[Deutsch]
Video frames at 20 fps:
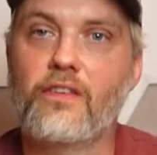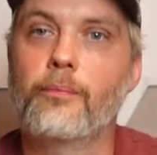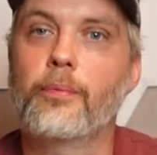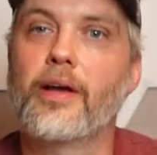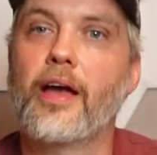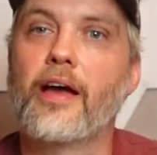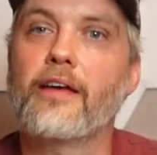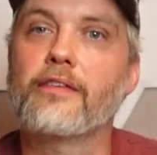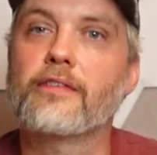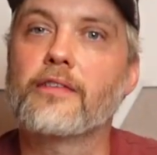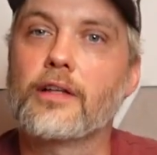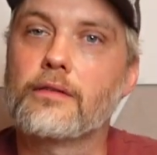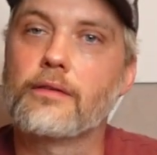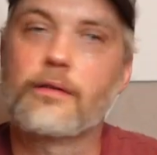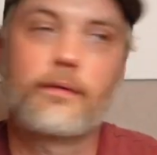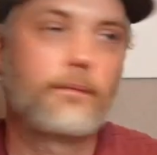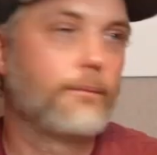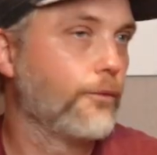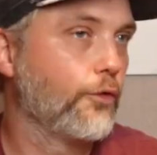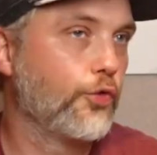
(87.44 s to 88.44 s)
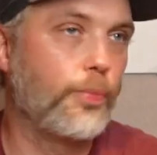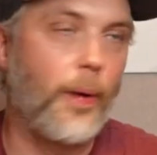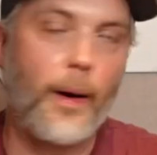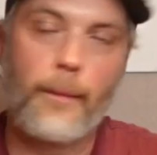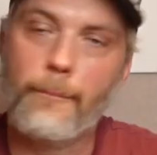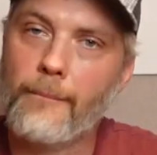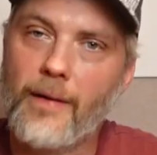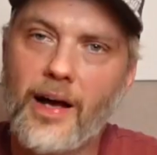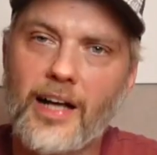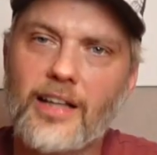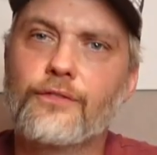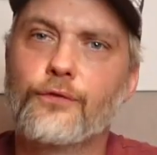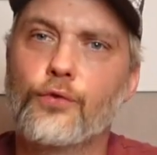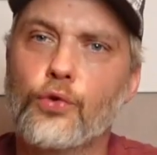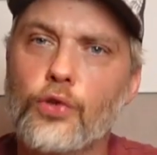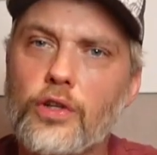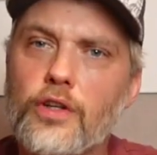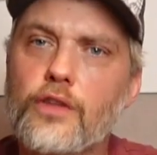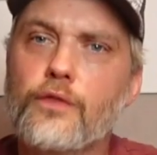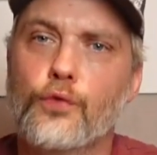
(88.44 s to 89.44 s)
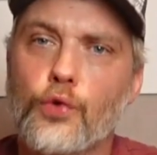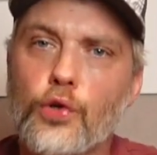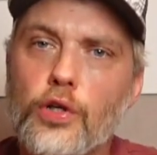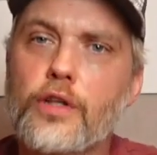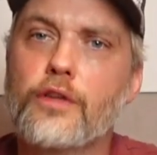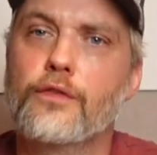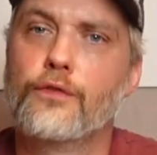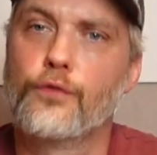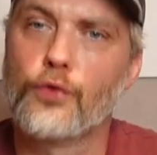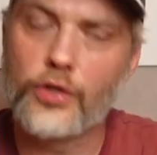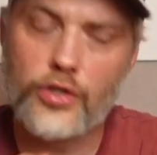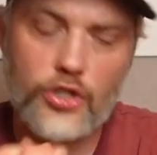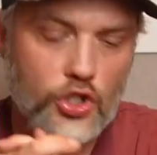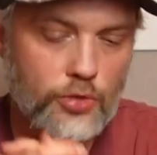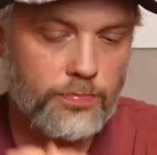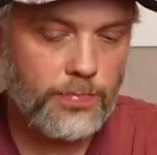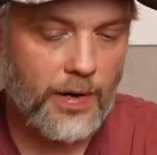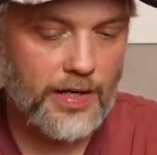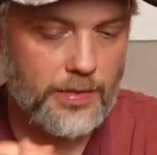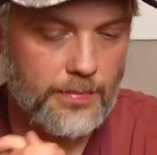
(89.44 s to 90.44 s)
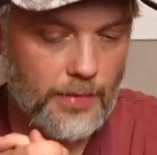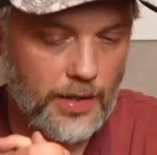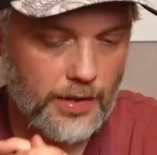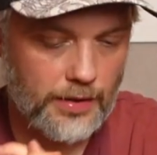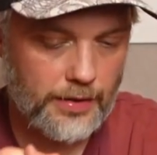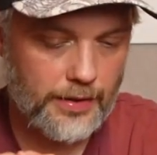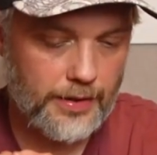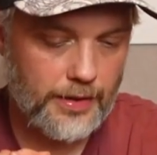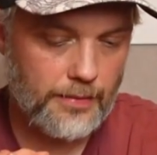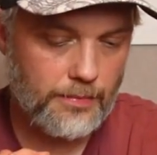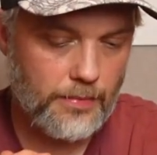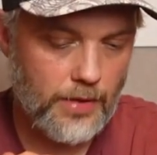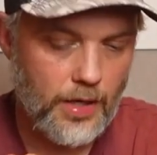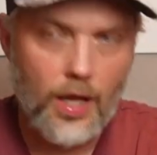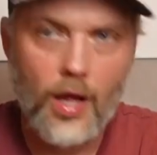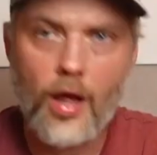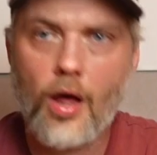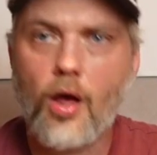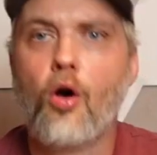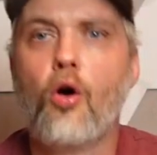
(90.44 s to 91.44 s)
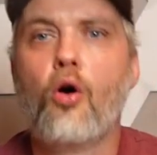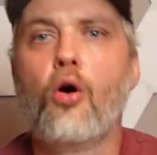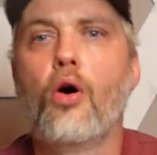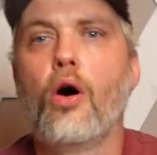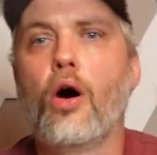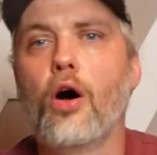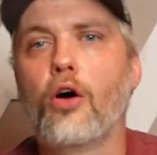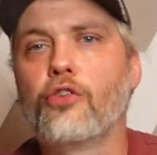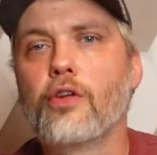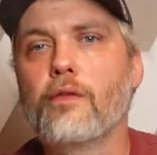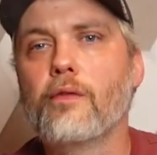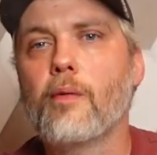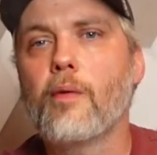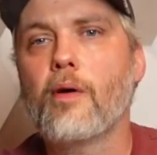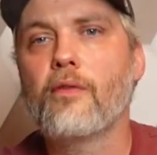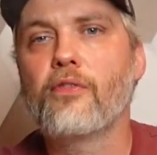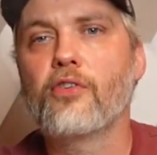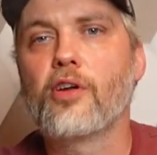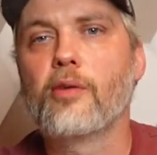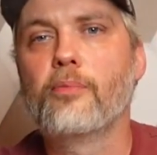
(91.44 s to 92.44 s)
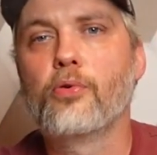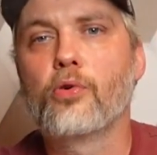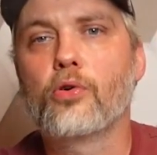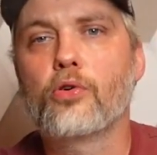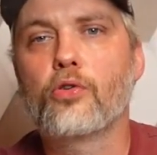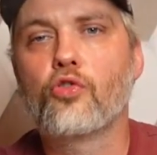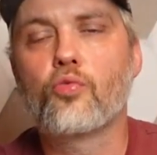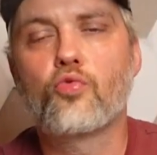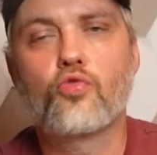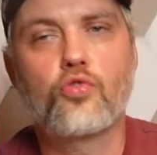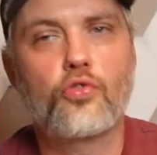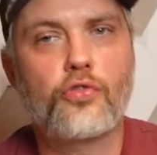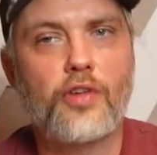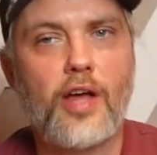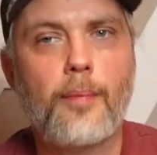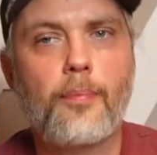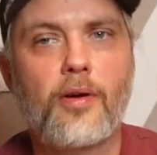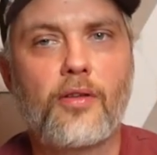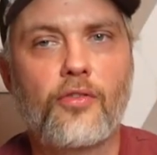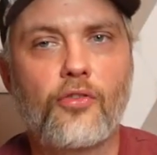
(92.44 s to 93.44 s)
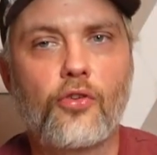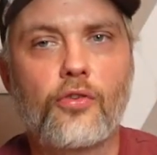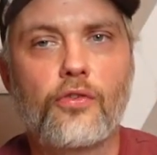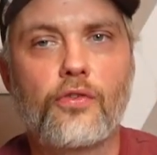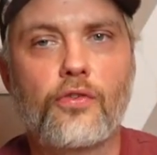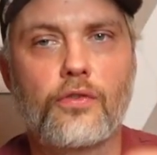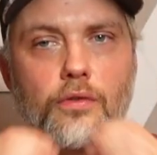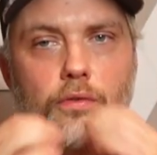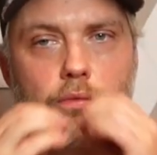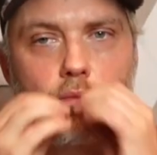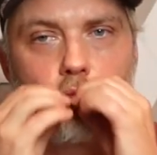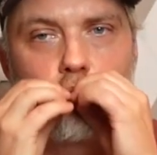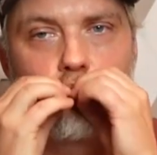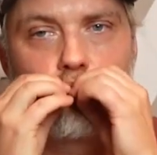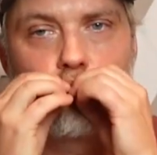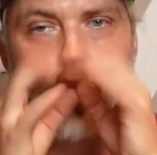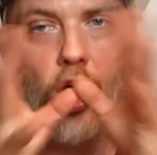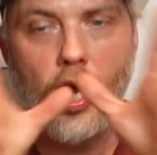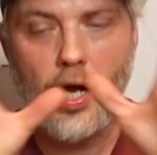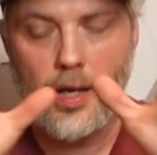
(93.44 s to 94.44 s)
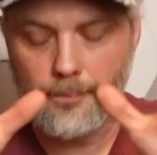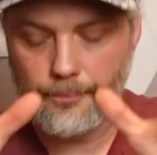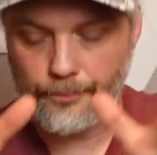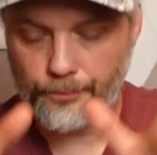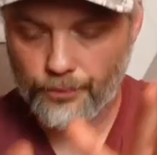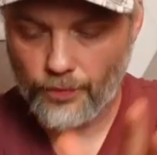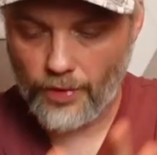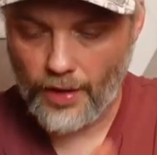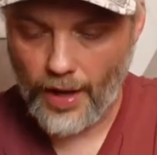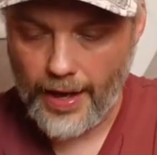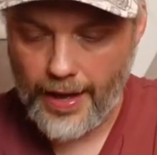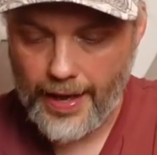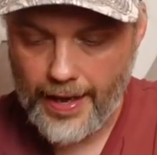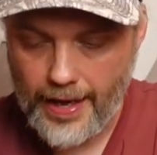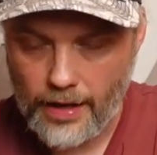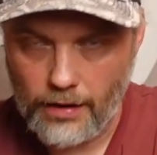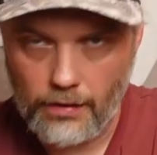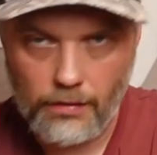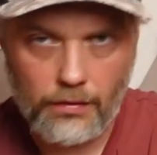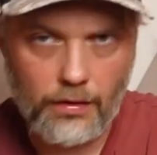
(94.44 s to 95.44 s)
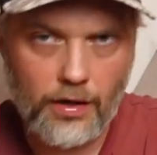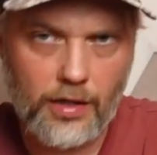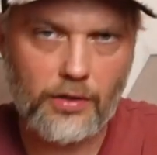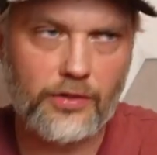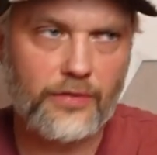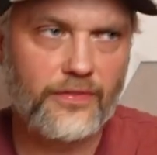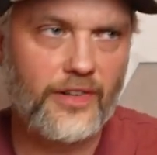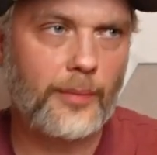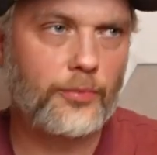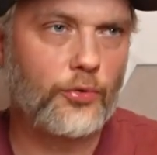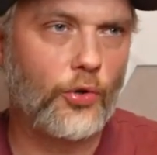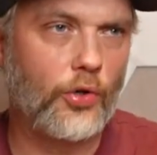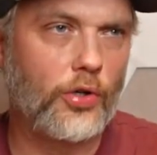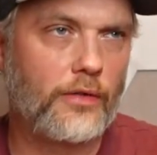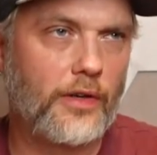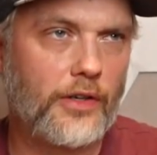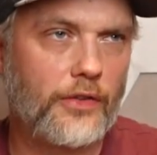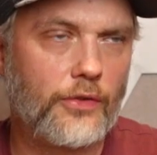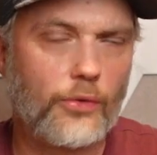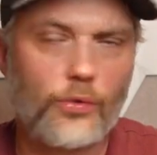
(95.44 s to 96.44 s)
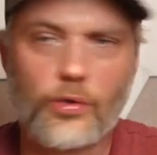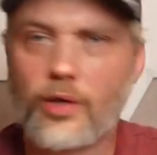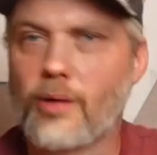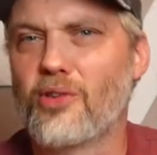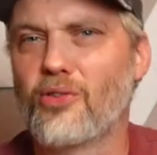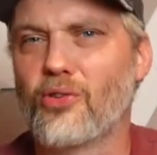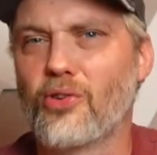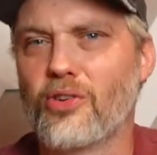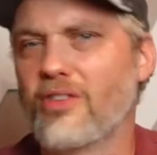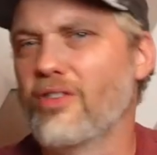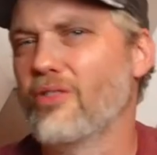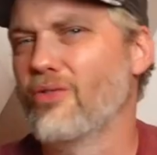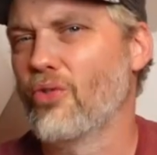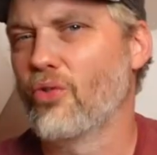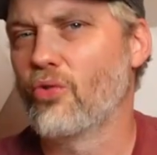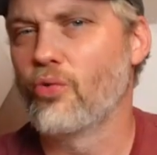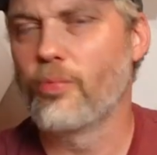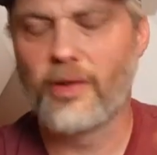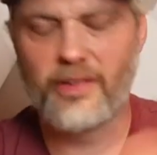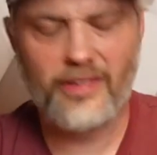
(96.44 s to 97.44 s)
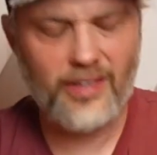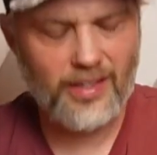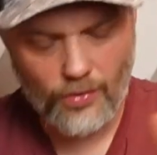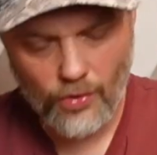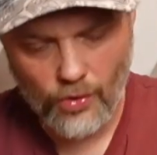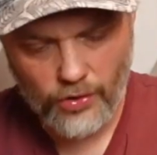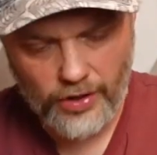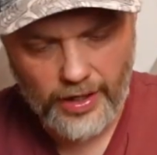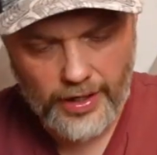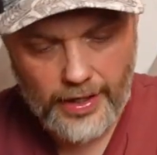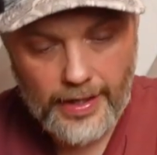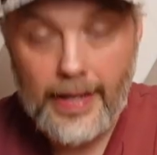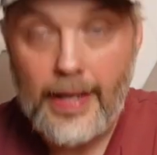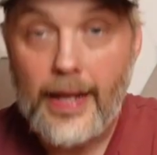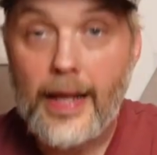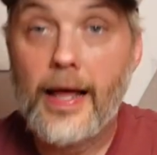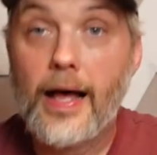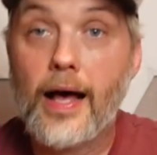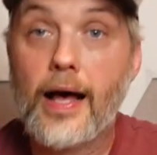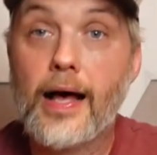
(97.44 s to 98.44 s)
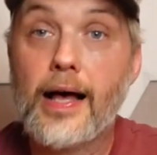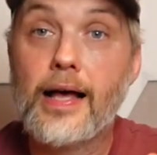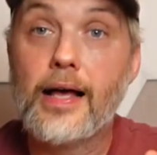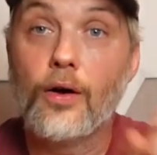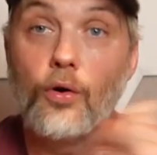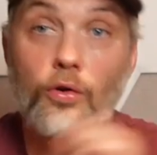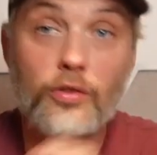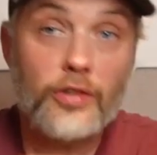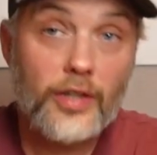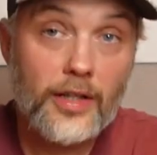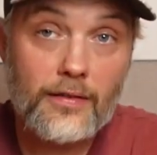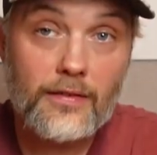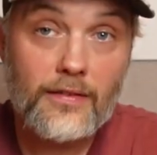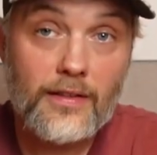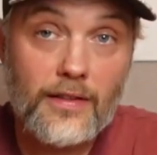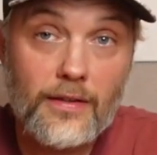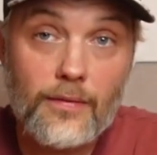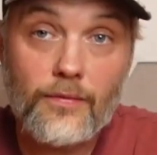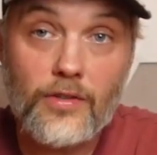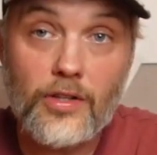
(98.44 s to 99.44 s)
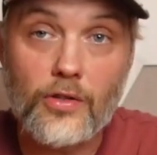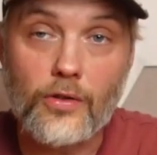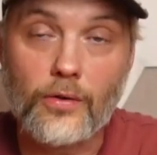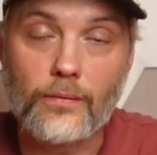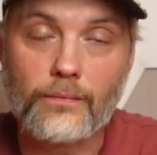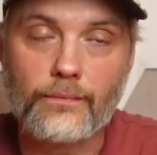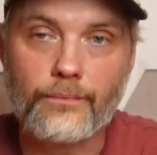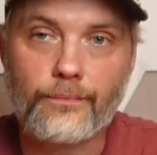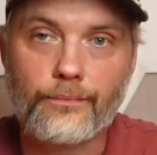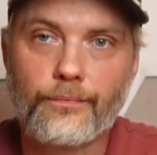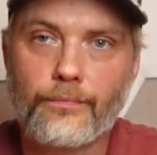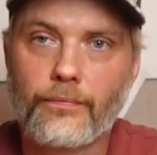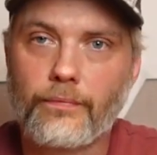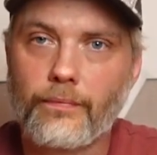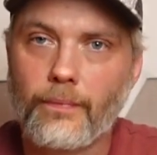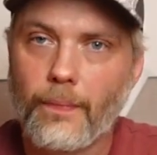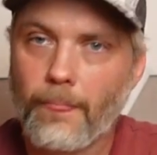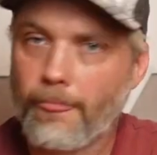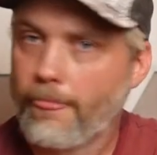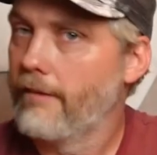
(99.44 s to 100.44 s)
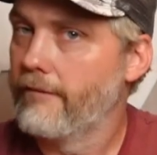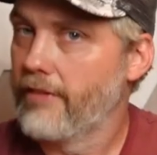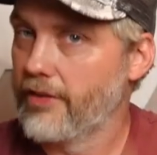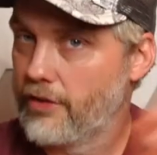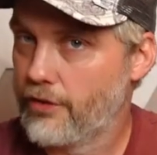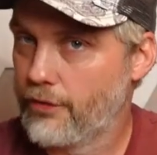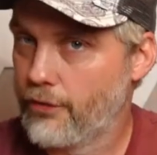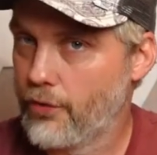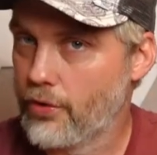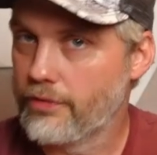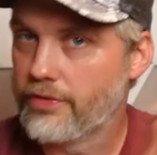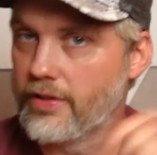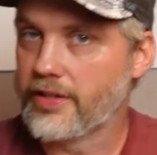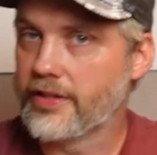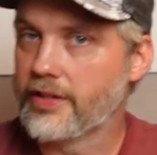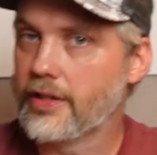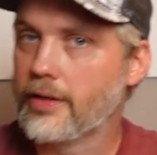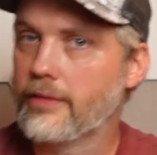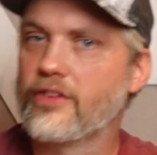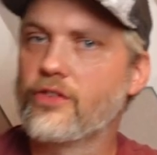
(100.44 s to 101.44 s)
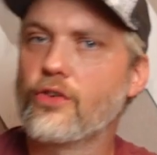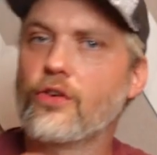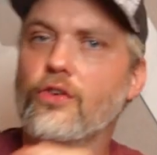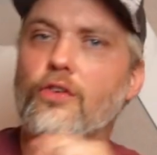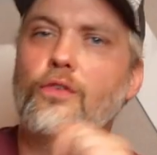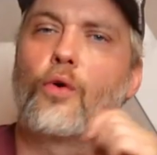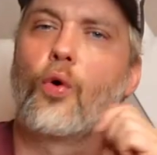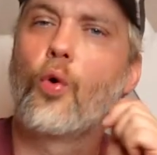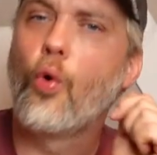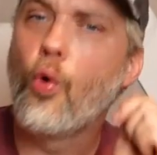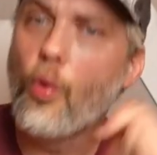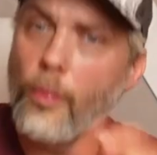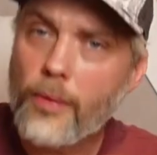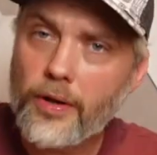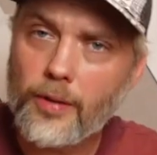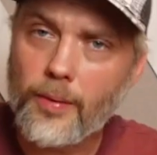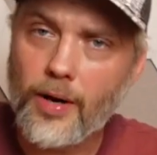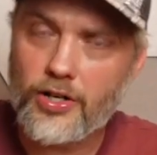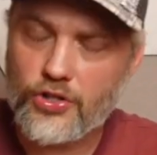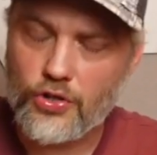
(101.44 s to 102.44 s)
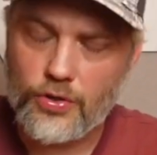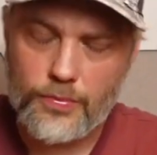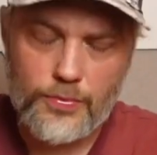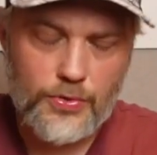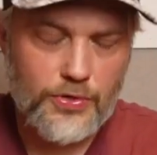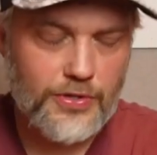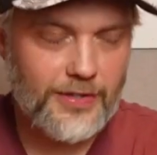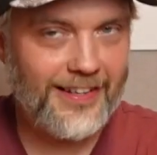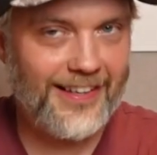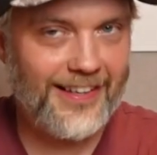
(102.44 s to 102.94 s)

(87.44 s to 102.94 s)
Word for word: begeistert super. Hat wirklich, wirklich, wirklich Spaß gemacht. Ähm, sehen wir mal von der Birke zum Schluss ab. Ansonsten, muah, äh, ah ja, die Farbtreue war nicht so gut, aber ansonsten super Set. Okay, äh, und in diesem Video, was ich vorhin verlinkt habe, was ihr euch unbedingt mal anschauen müsst,